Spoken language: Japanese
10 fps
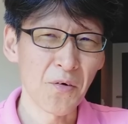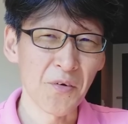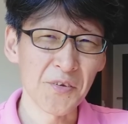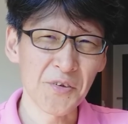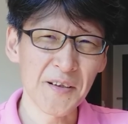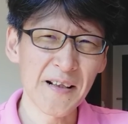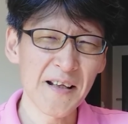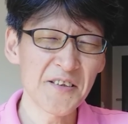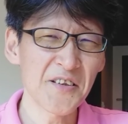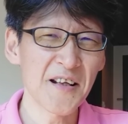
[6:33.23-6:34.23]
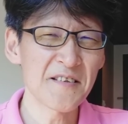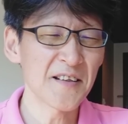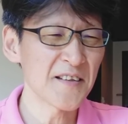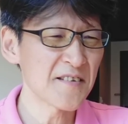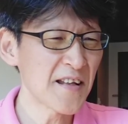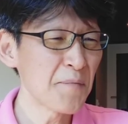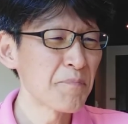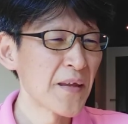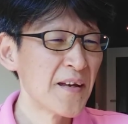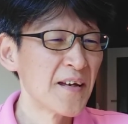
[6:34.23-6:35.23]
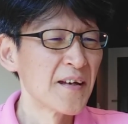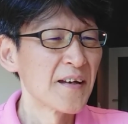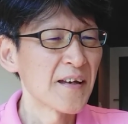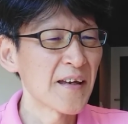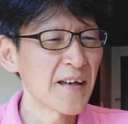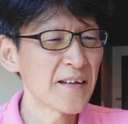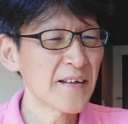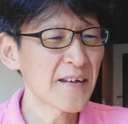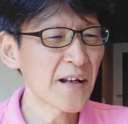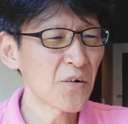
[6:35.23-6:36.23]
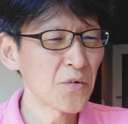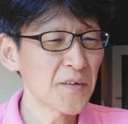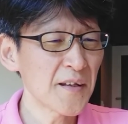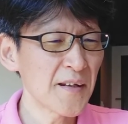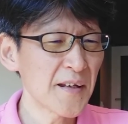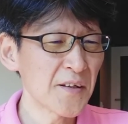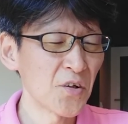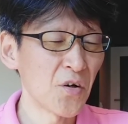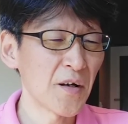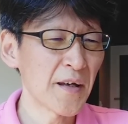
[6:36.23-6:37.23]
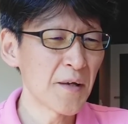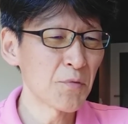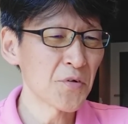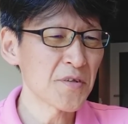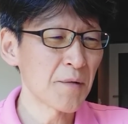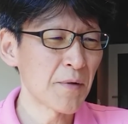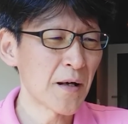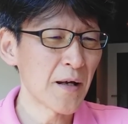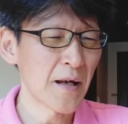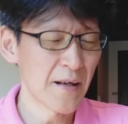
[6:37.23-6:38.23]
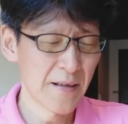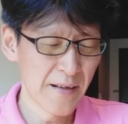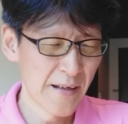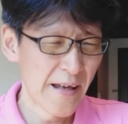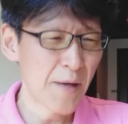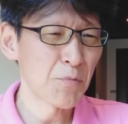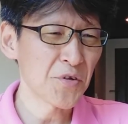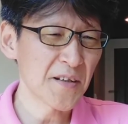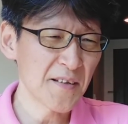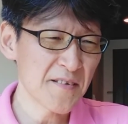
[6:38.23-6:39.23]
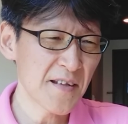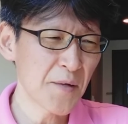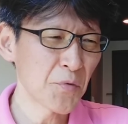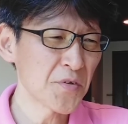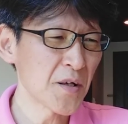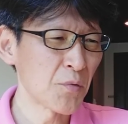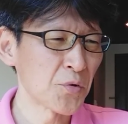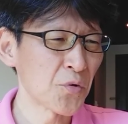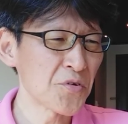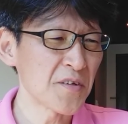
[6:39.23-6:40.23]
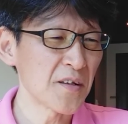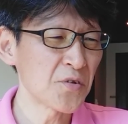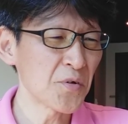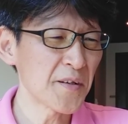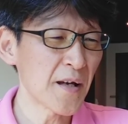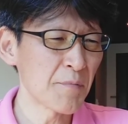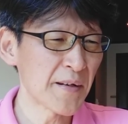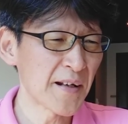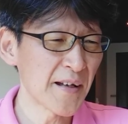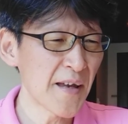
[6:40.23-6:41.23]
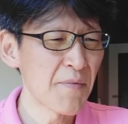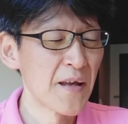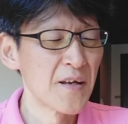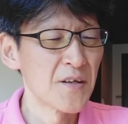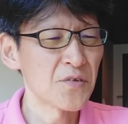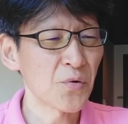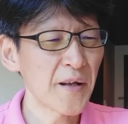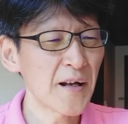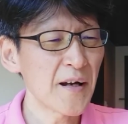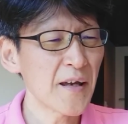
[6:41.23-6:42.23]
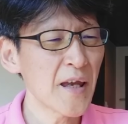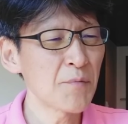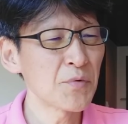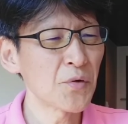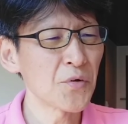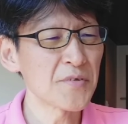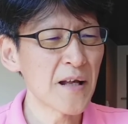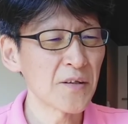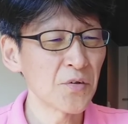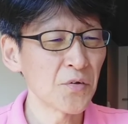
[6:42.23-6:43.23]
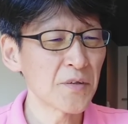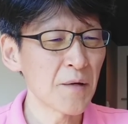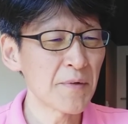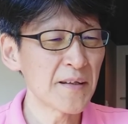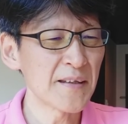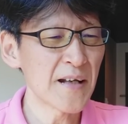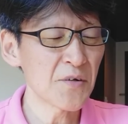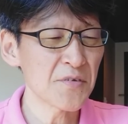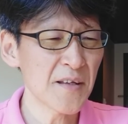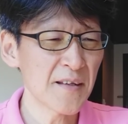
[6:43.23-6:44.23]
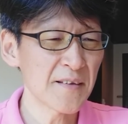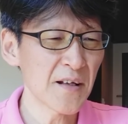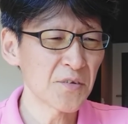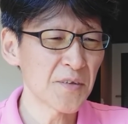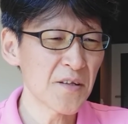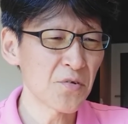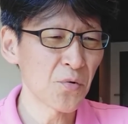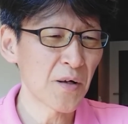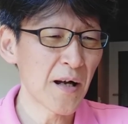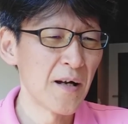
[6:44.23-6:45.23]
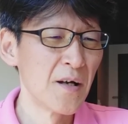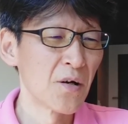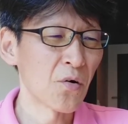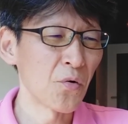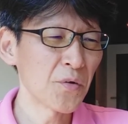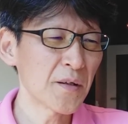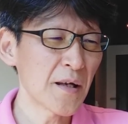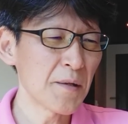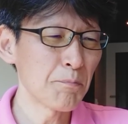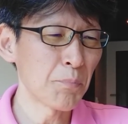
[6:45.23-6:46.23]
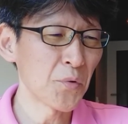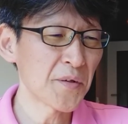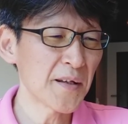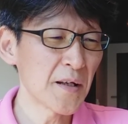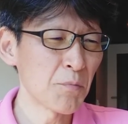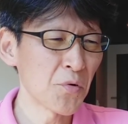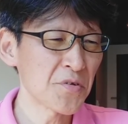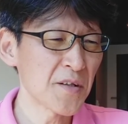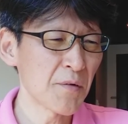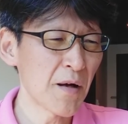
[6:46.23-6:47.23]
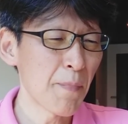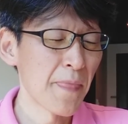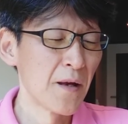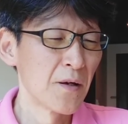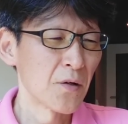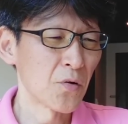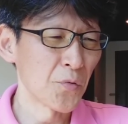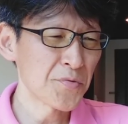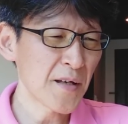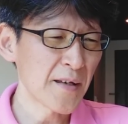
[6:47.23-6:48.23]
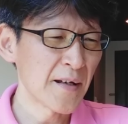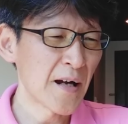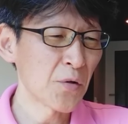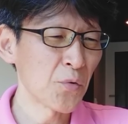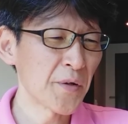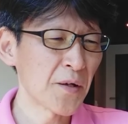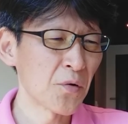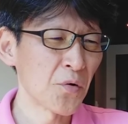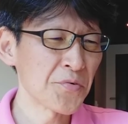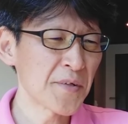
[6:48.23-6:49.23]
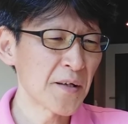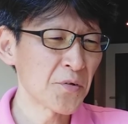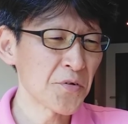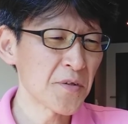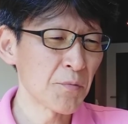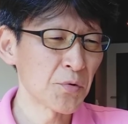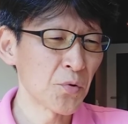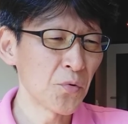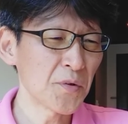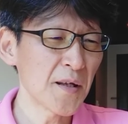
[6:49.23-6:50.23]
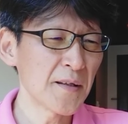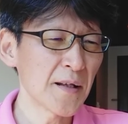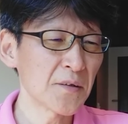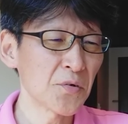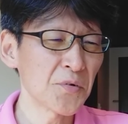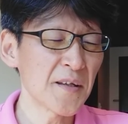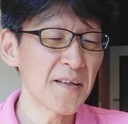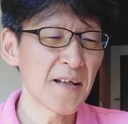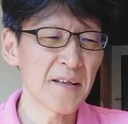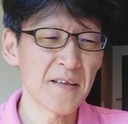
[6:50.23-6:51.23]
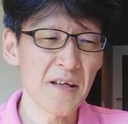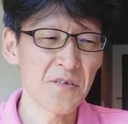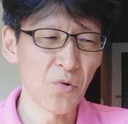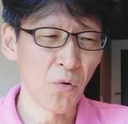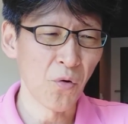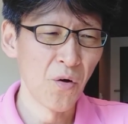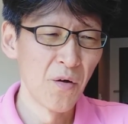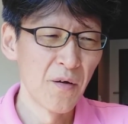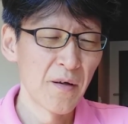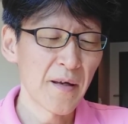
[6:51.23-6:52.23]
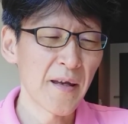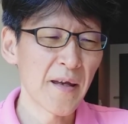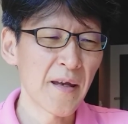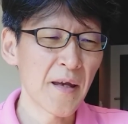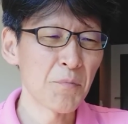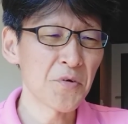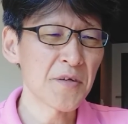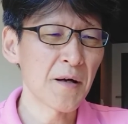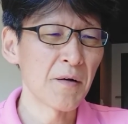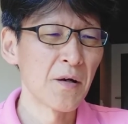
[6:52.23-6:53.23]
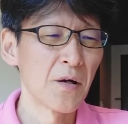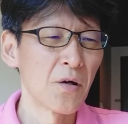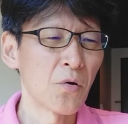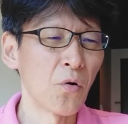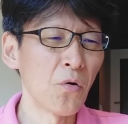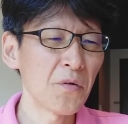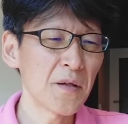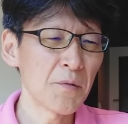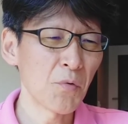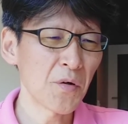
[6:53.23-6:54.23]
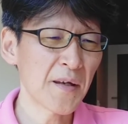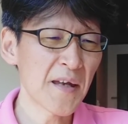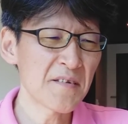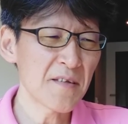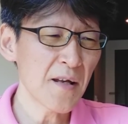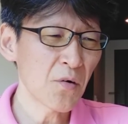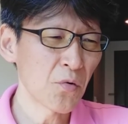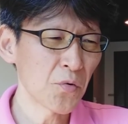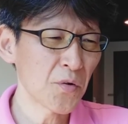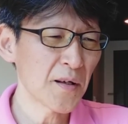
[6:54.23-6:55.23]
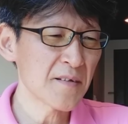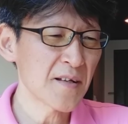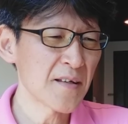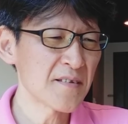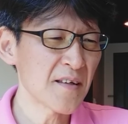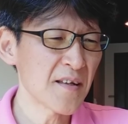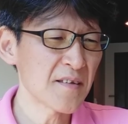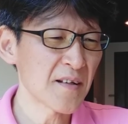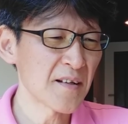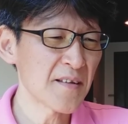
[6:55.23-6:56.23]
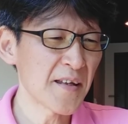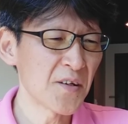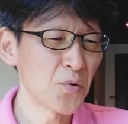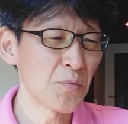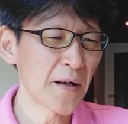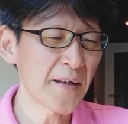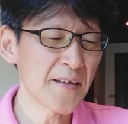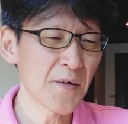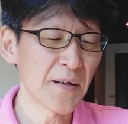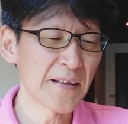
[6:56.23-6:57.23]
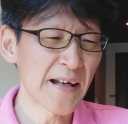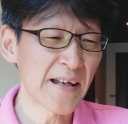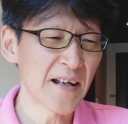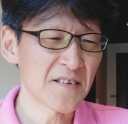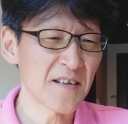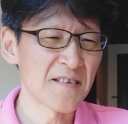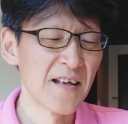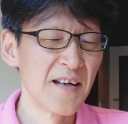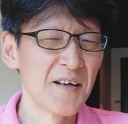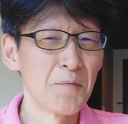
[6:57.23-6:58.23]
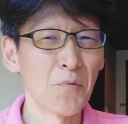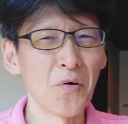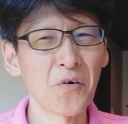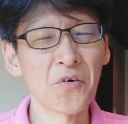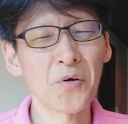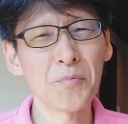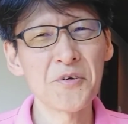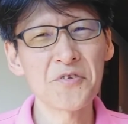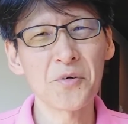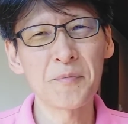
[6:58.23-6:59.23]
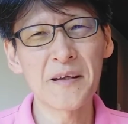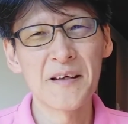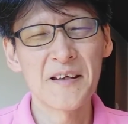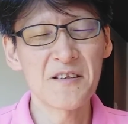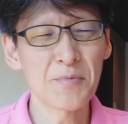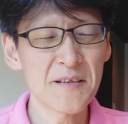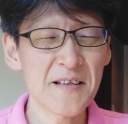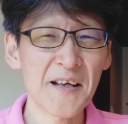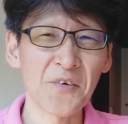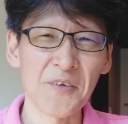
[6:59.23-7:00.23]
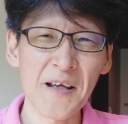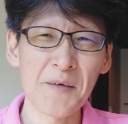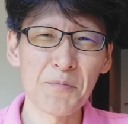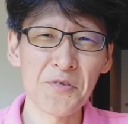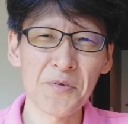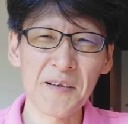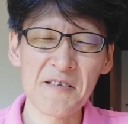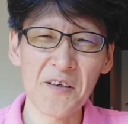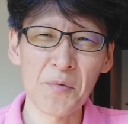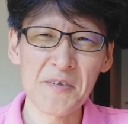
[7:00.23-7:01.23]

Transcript: 本当かなっていう話なんですね。えー、で、結婚的齢期の M 子様、M 子さんですね。M 子さんを残し、一人でアメリカへ。それが M 子さんのためになる選択でしょうか。こんな一方的な申し出は、ご夫妻、あるお家のご夫妻としても到底納得できないでしょう。えー、M 子さん、ご本人も決して心から賛成されているわけではないはずです。もう、ここの文章を見、一番最後のね、文章を私が読ま